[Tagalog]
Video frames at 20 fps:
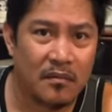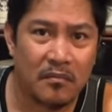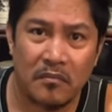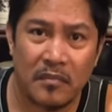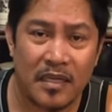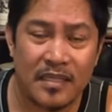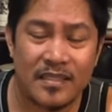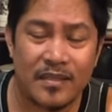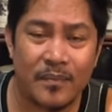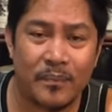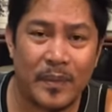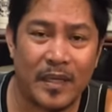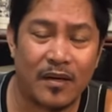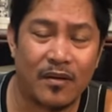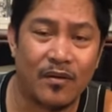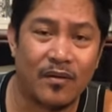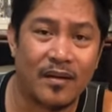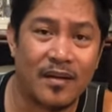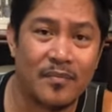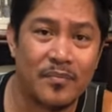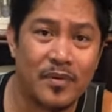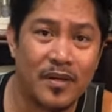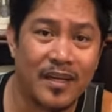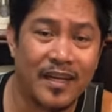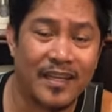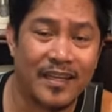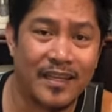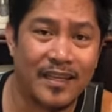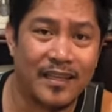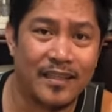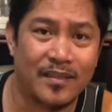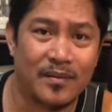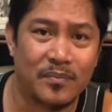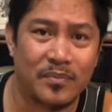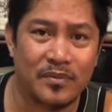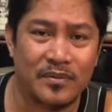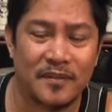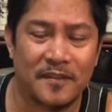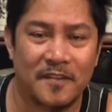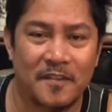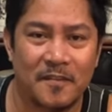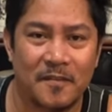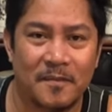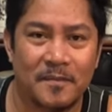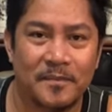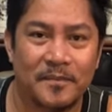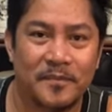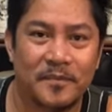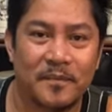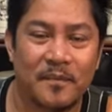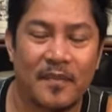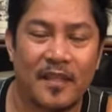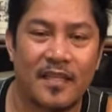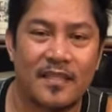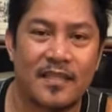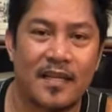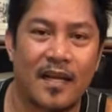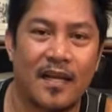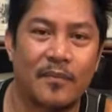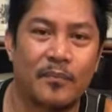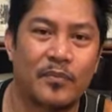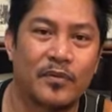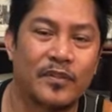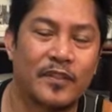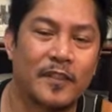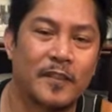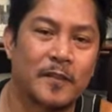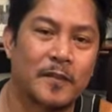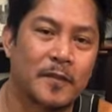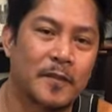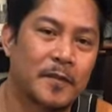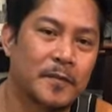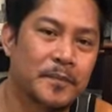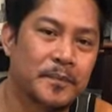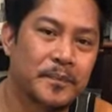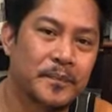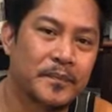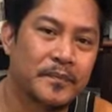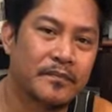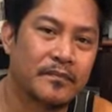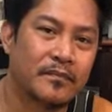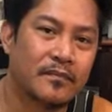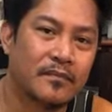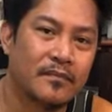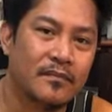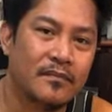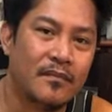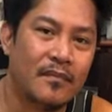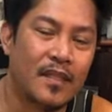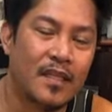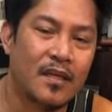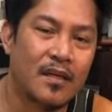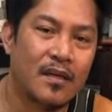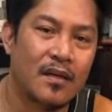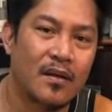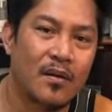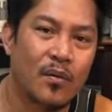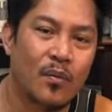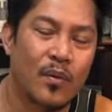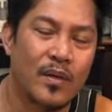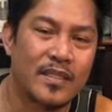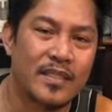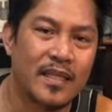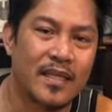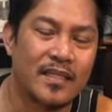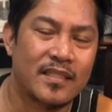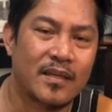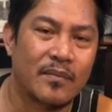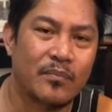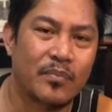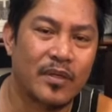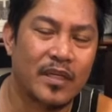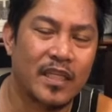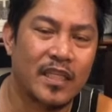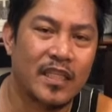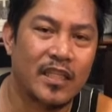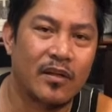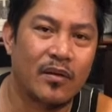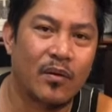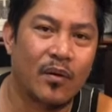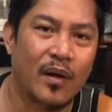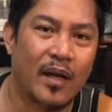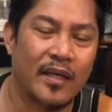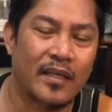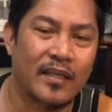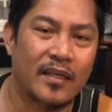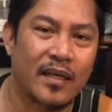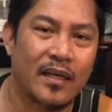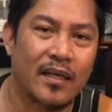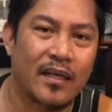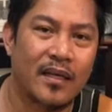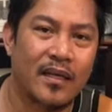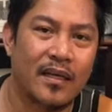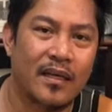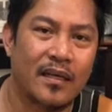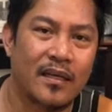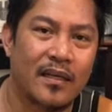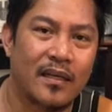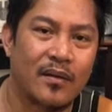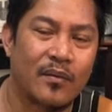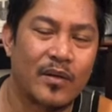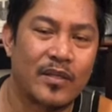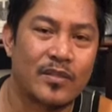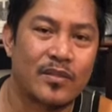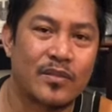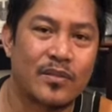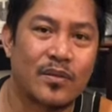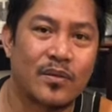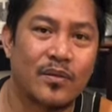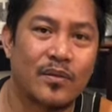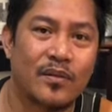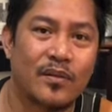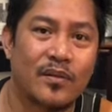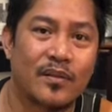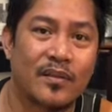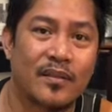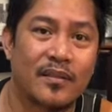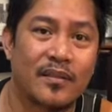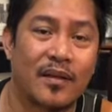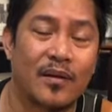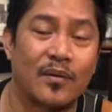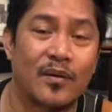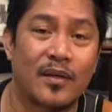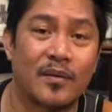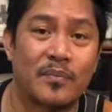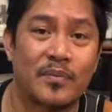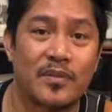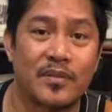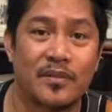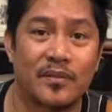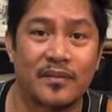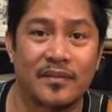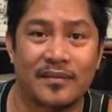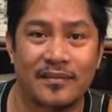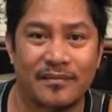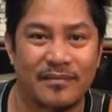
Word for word: ano, per ora po, kinikita po dito. Saka po dito, once na isang politiko ay na-question ng corruption,